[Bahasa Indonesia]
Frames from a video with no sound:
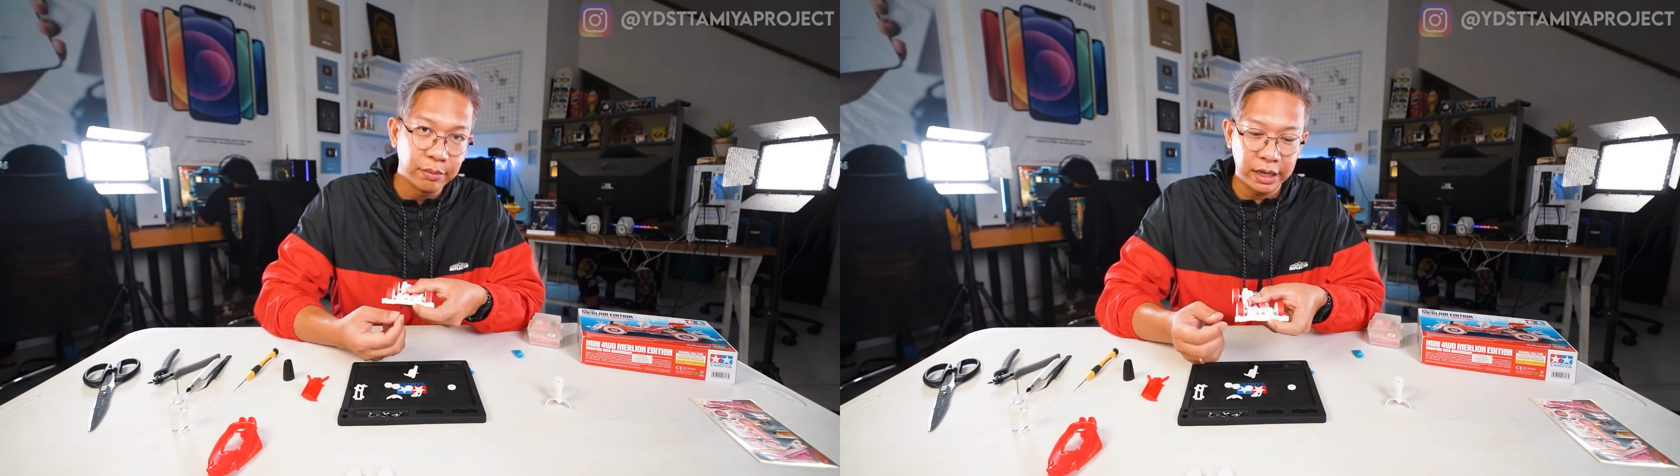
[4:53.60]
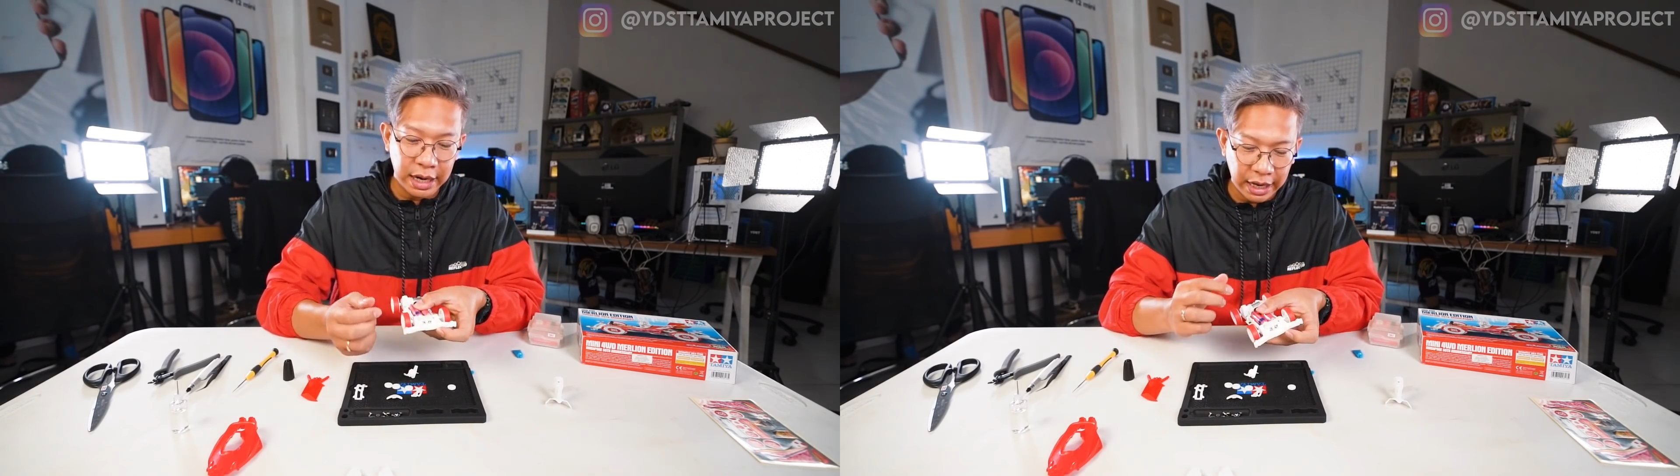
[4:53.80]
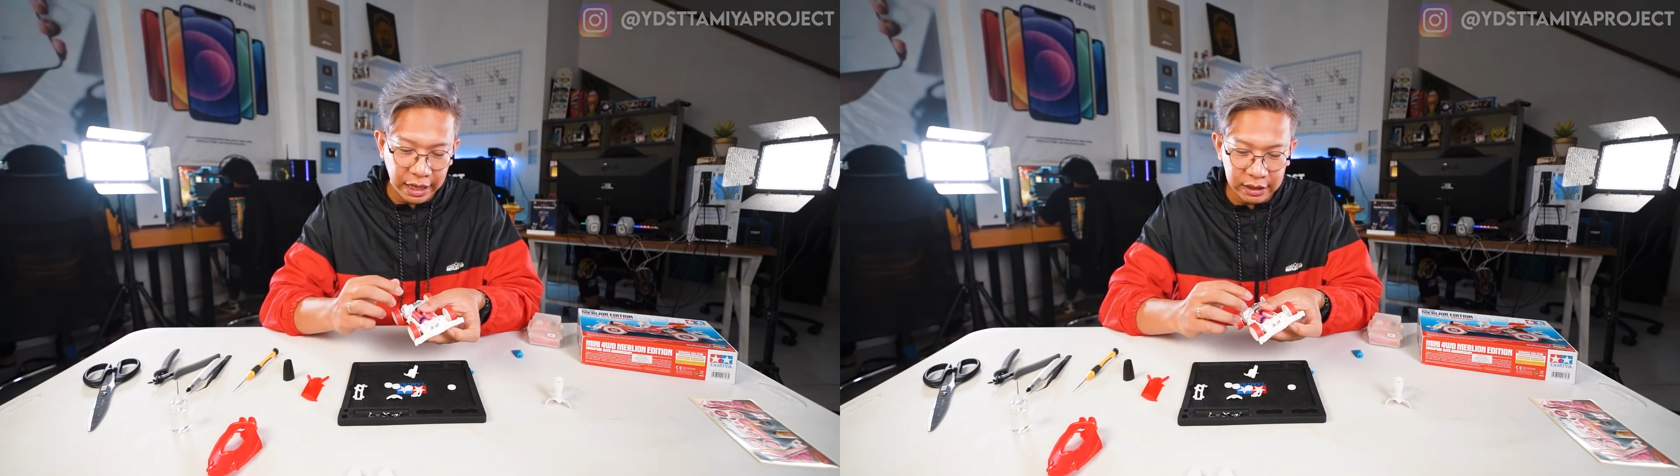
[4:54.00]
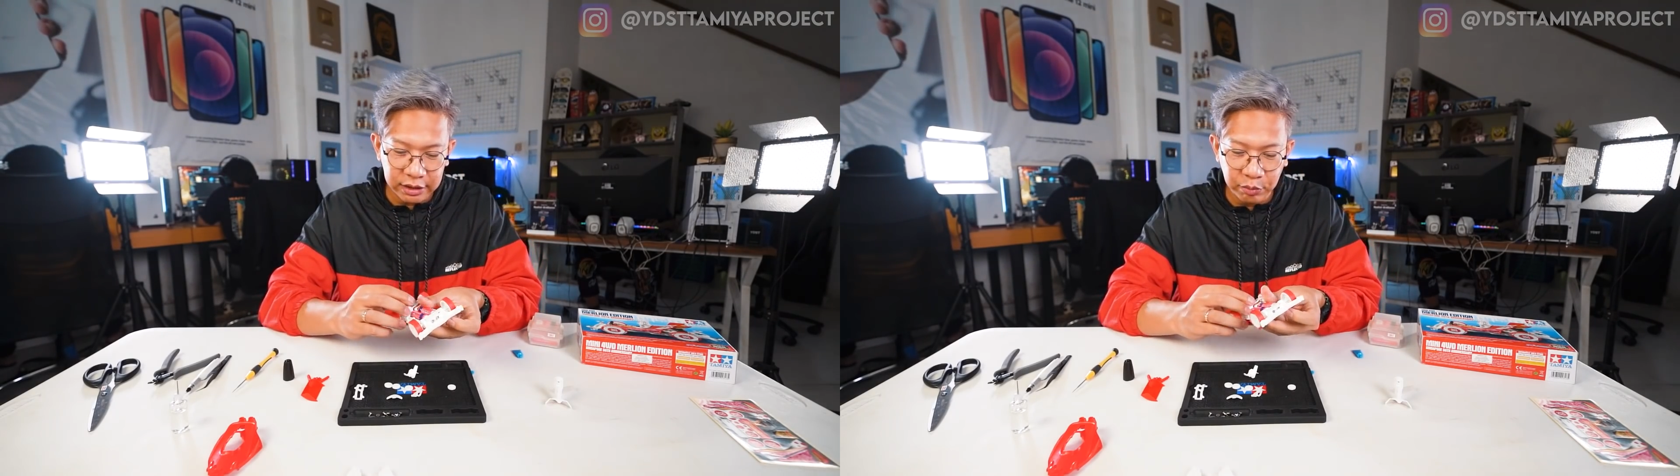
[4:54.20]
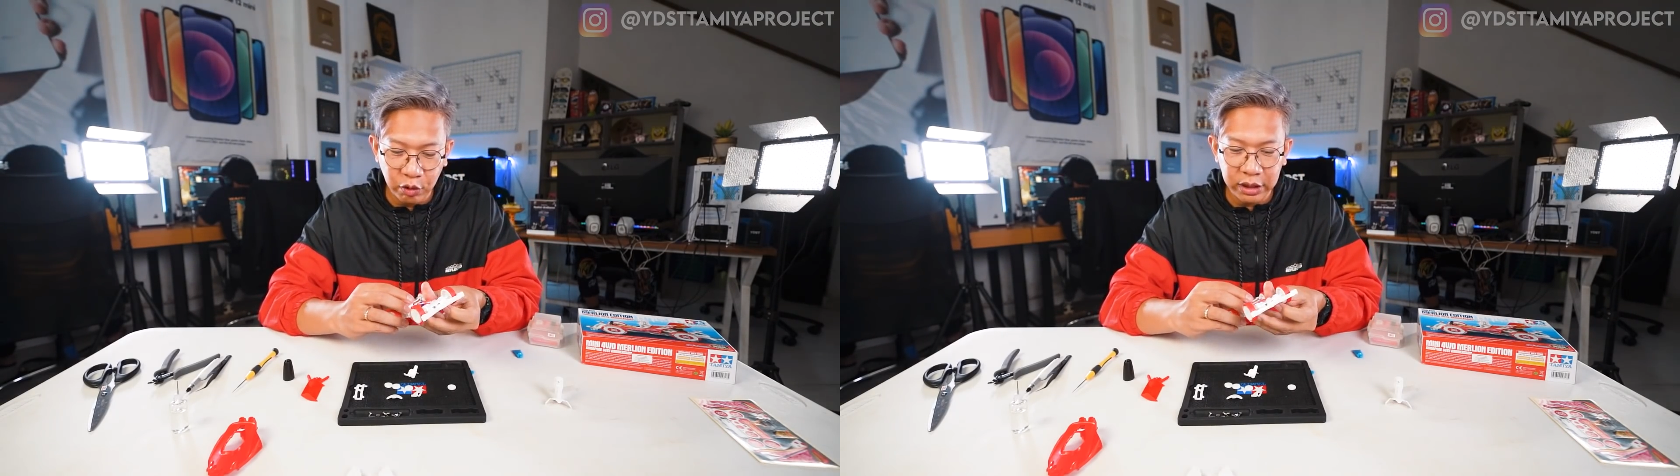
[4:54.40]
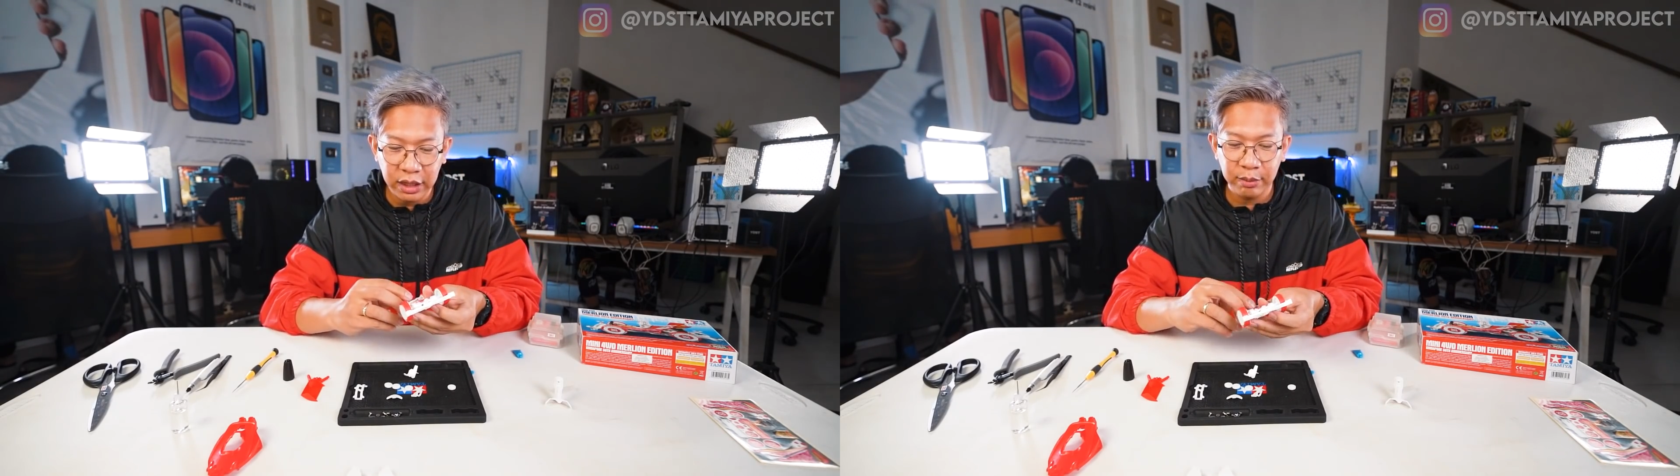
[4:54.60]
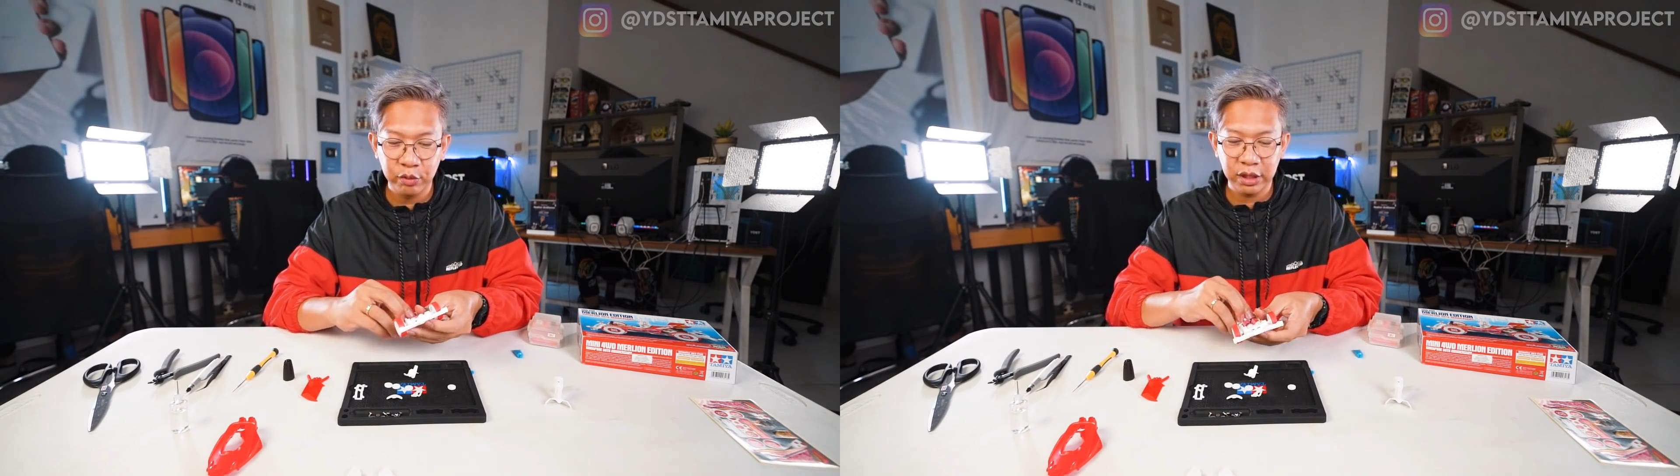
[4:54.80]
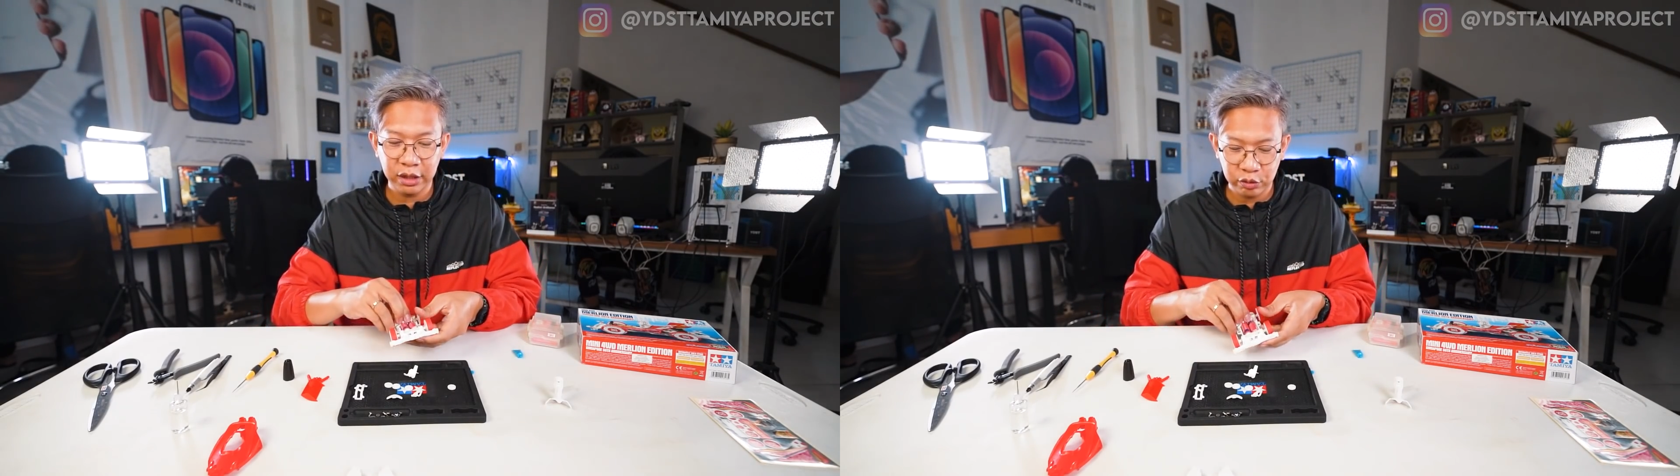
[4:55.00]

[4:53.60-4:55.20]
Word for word: Padahal semua dinamonya